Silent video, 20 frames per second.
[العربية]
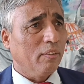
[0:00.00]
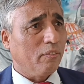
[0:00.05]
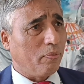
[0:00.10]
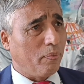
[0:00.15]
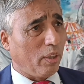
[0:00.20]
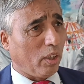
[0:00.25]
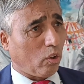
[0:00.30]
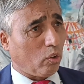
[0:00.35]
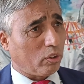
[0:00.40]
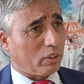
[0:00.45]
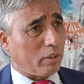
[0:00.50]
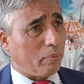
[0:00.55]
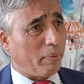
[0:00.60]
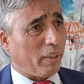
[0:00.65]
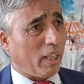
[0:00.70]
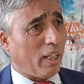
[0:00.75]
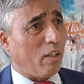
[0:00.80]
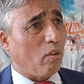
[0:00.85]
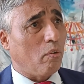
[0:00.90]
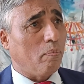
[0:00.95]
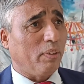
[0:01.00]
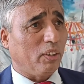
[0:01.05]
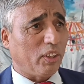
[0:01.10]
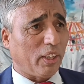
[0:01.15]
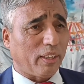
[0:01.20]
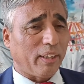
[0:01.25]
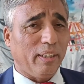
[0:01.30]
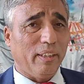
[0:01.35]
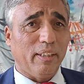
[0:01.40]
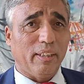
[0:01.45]
فيما يخص البيئة
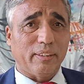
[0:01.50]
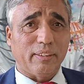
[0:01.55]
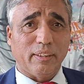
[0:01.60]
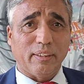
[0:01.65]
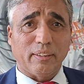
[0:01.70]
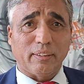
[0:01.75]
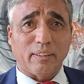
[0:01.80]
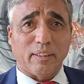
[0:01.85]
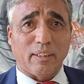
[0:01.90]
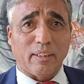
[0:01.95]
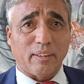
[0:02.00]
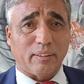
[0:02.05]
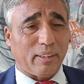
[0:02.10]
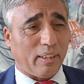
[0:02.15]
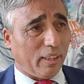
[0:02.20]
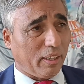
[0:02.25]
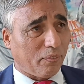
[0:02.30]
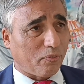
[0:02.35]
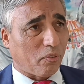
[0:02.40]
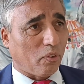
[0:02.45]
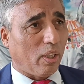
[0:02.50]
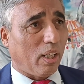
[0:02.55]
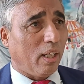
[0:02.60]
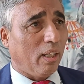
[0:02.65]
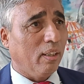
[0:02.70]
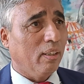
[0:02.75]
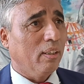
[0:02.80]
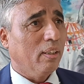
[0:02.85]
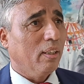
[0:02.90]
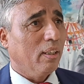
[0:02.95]
والمشاكل التي
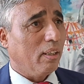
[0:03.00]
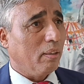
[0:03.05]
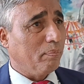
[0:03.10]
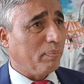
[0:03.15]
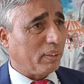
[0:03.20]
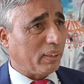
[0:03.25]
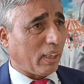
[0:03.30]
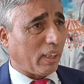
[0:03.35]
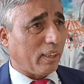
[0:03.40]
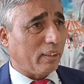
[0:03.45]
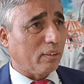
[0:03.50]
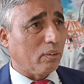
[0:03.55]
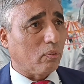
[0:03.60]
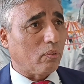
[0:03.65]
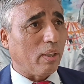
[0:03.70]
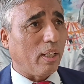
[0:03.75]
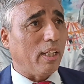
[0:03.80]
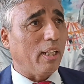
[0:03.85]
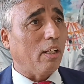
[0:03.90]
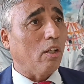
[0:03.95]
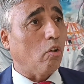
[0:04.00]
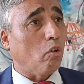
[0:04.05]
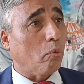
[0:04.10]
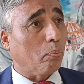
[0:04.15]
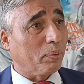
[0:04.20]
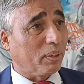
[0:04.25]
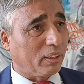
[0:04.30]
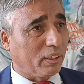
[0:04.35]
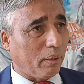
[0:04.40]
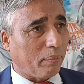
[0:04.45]
تعرفها المنطقة الدكالة
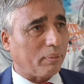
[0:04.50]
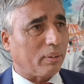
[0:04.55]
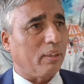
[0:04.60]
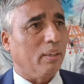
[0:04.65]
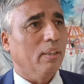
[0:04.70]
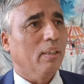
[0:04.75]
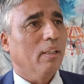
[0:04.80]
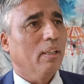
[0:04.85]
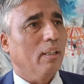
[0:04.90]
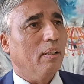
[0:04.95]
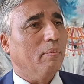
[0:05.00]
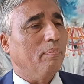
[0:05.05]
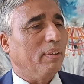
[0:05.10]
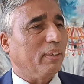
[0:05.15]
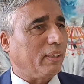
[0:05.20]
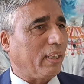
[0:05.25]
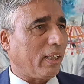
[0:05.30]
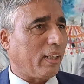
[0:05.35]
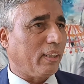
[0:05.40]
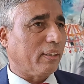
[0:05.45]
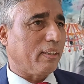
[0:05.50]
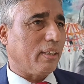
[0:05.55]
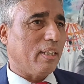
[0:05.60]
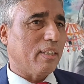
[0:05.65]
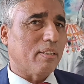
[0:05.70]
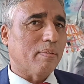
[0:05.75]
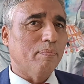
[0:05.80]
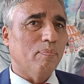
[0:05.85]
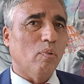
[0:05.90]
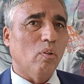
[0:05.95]
وبالضبط منطقة
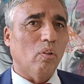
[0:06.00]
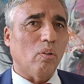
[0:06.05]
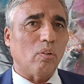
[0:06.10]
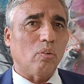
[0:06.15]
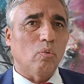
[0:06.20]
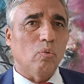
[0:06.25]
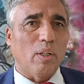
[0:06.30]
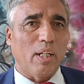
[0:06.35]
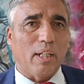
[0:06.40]
أزمور